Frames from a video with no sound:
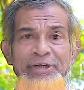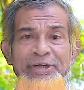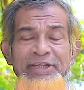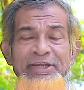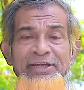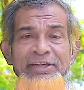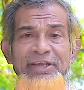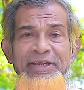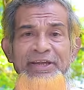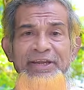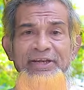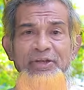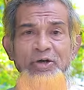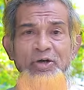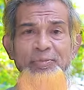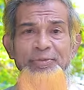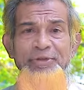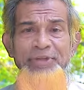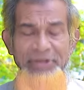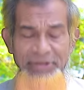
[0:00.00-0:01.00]
ঠিক এটা
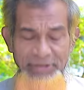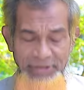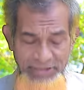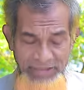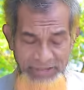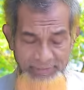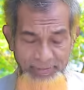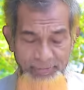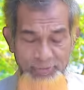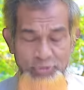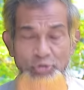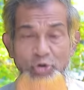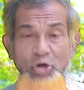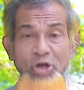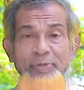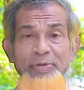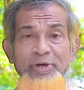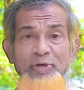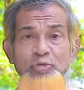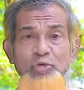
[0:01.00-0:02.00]
হবে এইভাবে
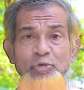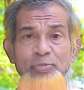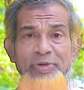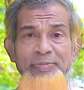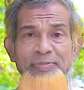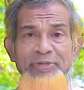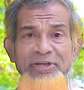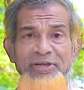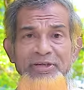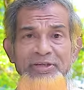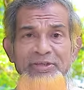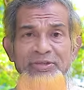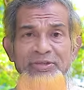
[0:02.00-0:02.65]
ছয়বার করব আমরা